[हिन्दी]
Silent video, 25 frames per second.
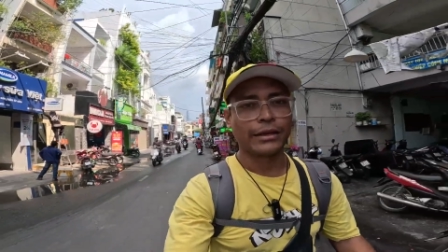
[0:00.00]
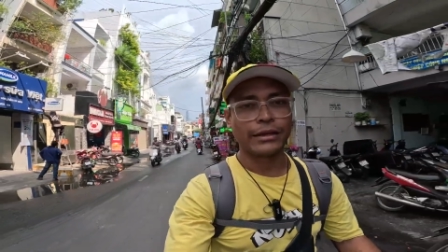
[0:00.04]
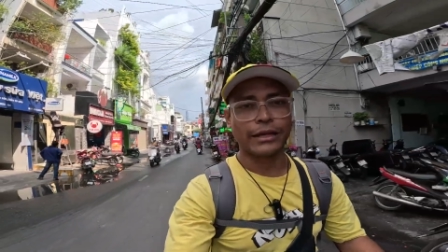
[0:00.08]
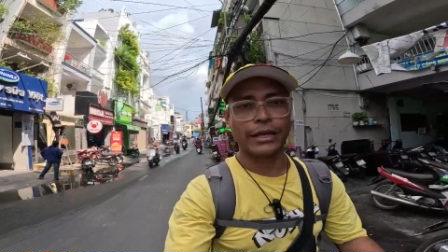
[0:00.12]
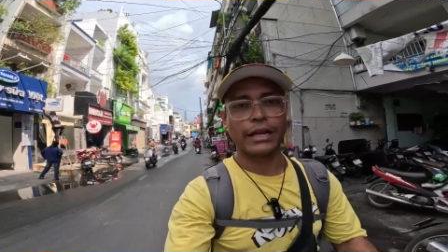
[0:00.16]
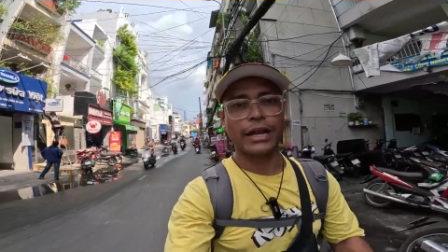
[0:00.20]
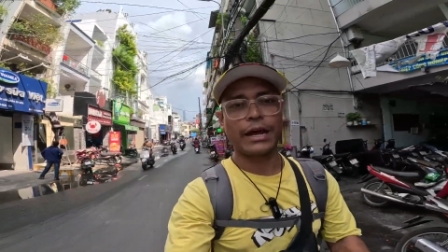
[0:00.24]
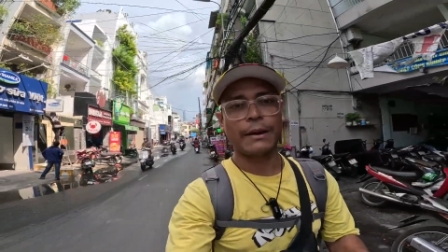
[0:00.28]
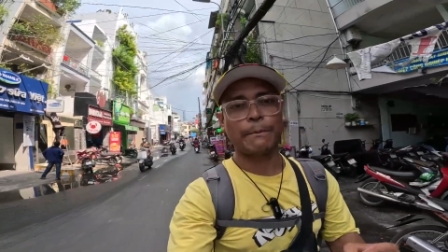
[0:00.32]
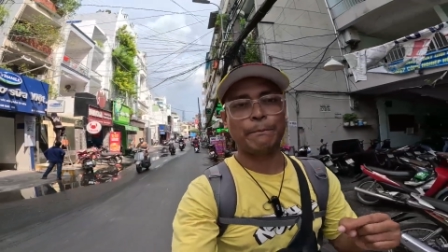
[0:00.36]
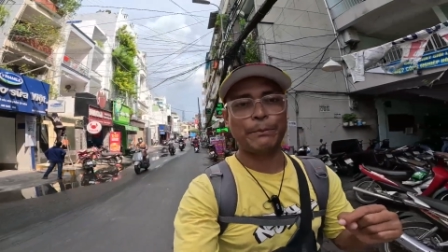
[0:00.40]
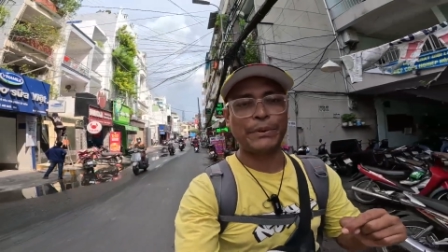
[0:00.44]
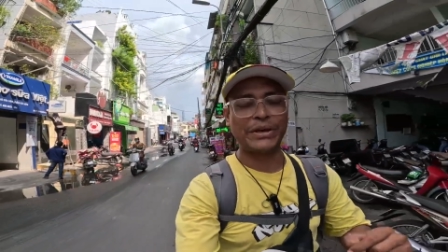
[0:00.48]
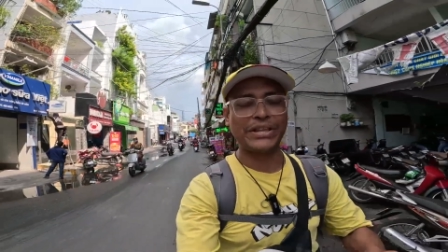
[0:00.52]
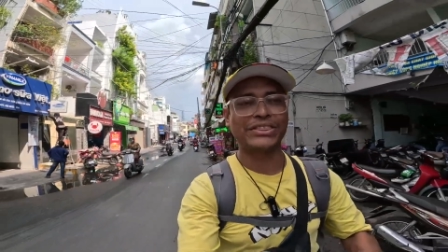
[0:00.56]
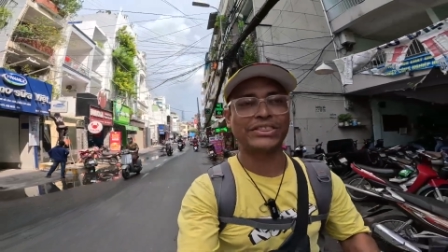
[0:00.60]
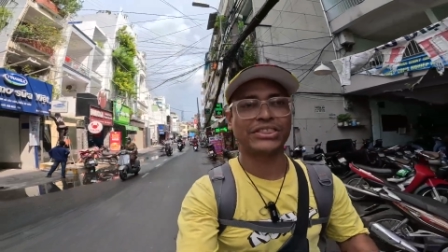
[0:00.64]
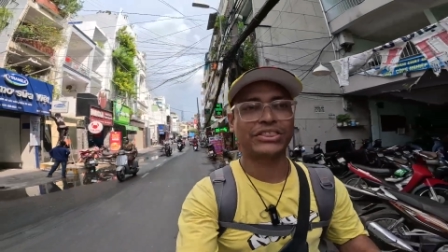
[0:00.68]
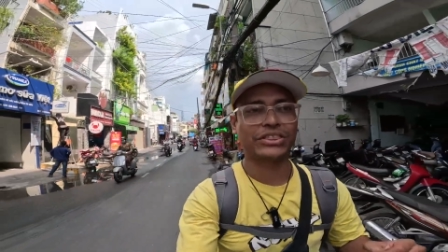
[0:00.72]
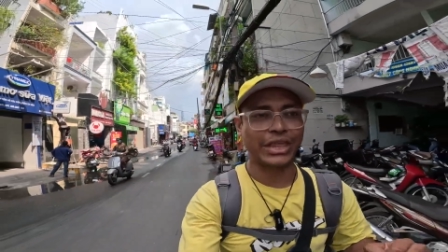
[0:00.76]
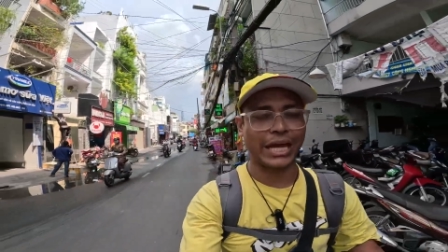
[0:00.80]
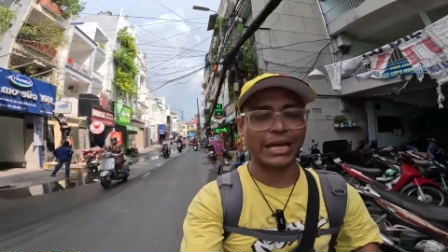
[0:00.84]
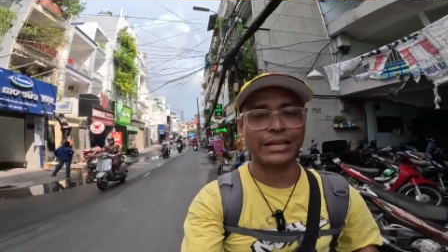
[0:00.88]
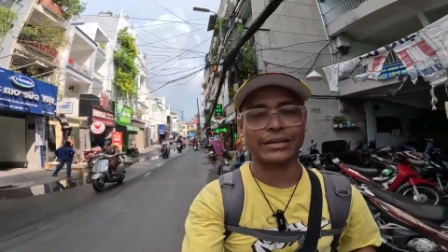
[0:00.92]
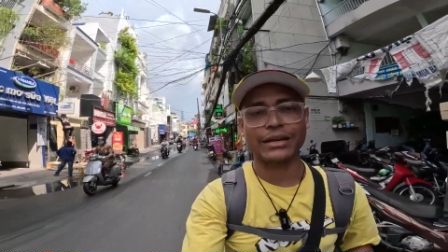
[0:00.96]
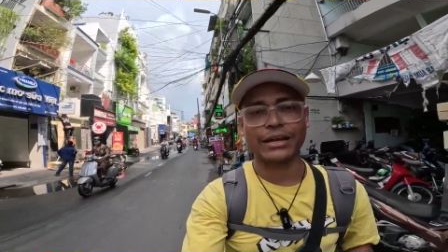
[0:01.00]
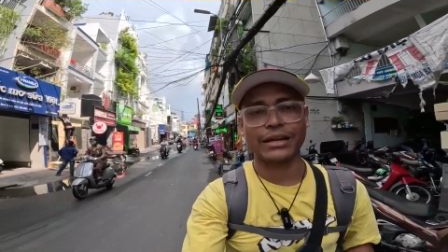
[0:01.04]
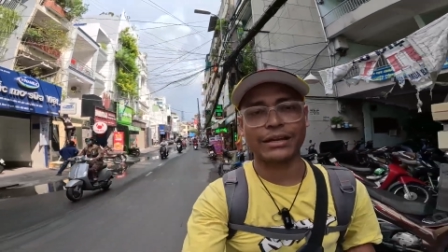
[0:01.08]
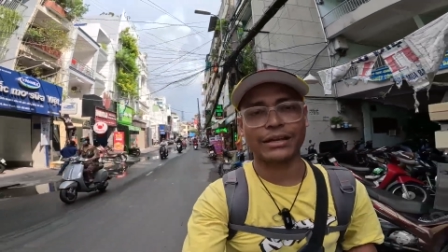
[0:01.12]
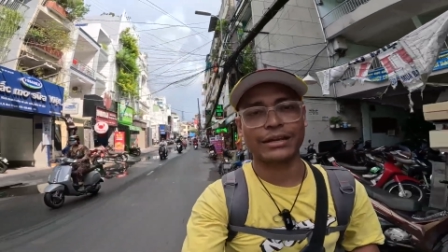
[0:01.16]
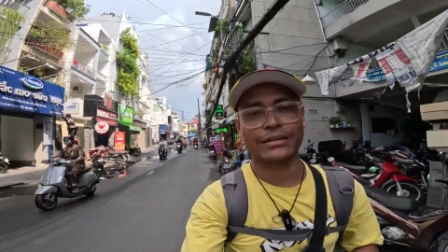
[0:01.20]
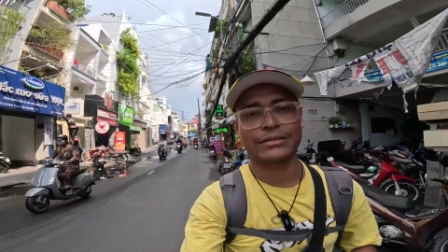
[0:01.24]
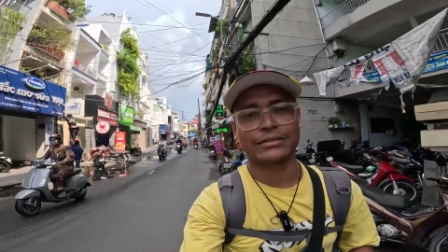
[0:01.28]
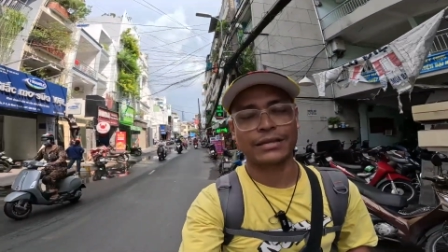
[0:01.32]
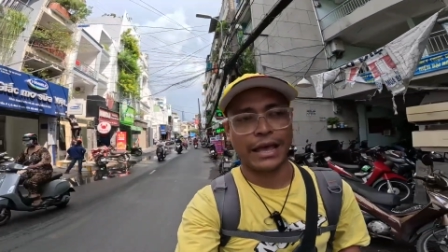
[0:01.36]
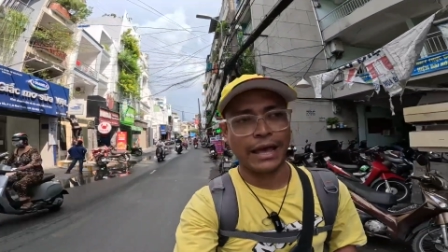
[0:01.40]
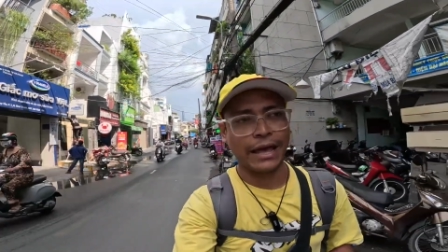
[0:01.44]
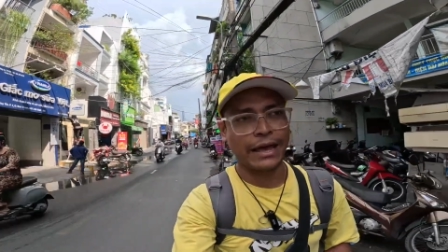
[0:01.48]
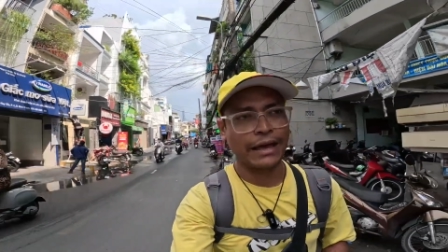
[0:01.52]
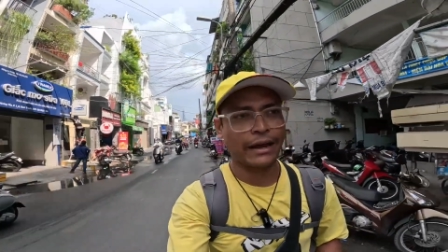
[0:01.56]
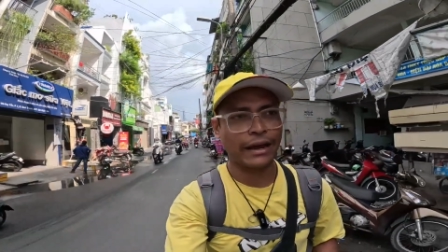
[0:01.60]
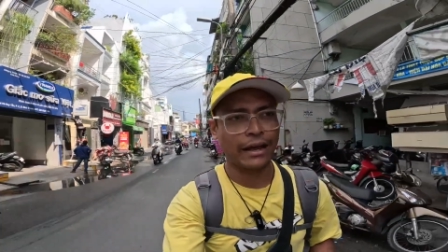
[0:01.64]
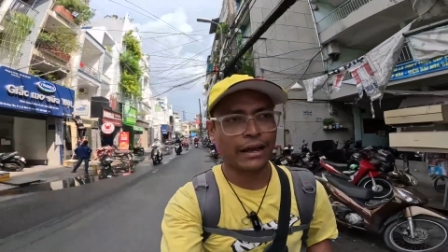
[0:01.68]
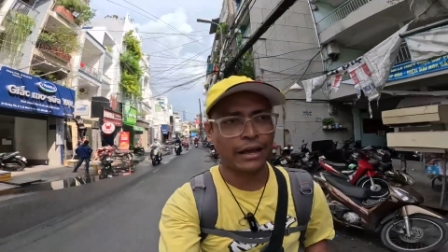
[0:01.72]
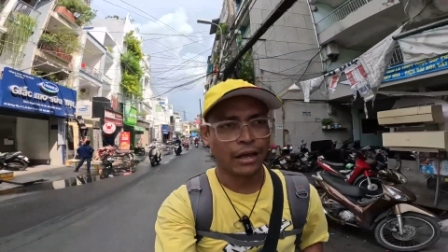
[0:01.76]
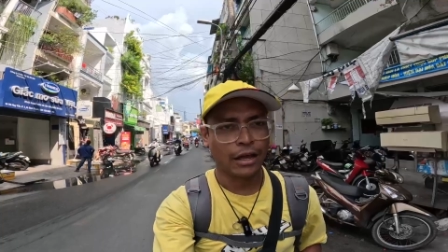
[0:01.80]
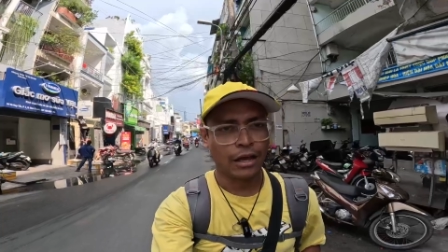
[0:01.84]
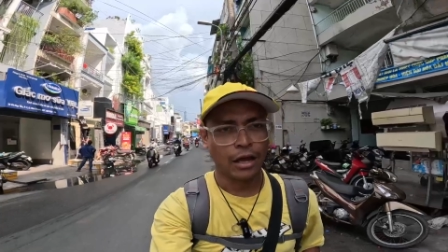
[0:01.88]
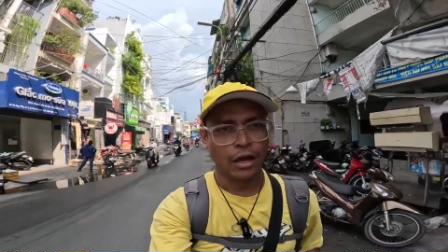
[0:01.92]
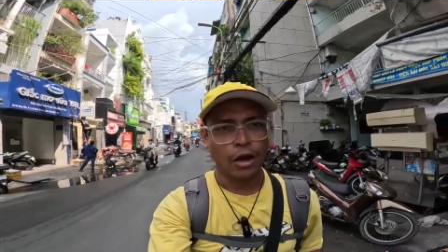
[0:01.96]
ये ना बिन तन करके शहर है